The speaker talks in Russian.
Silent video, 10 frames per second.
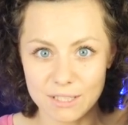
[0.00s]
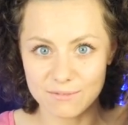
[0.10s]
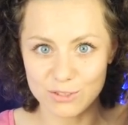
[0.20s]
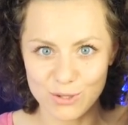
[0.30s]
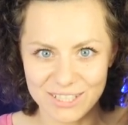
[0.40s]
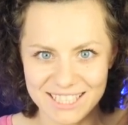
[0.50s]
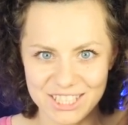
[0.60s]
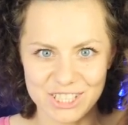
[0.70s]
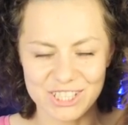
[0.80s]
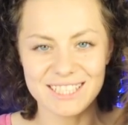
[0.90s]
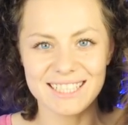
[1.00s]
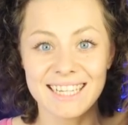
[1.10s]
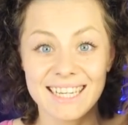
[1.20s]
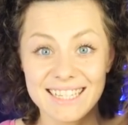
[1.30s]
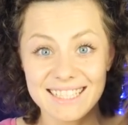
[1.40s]
там все о нашей жизни
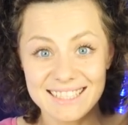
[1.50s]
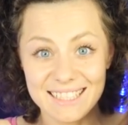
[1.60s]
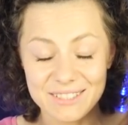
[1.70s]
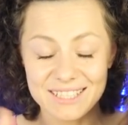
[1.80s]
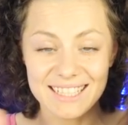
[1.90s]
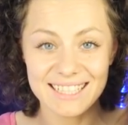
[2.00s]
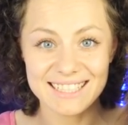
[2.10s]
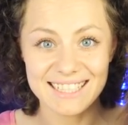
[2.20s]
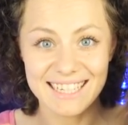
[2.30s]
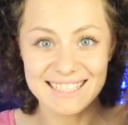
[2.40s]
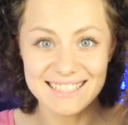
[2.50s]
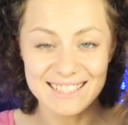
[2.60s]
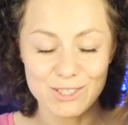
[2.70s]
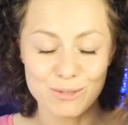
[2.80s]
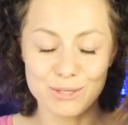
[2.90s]
и ставьте лайк, если хотите
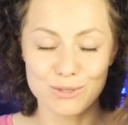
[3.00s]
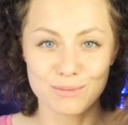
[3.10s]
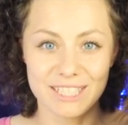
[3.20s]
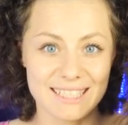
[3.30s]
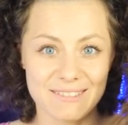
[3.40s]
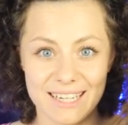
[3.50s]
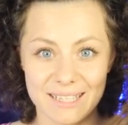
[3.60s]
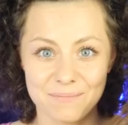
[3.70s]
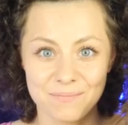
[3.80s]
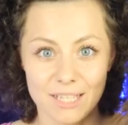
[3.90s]
еще безумные товары товары.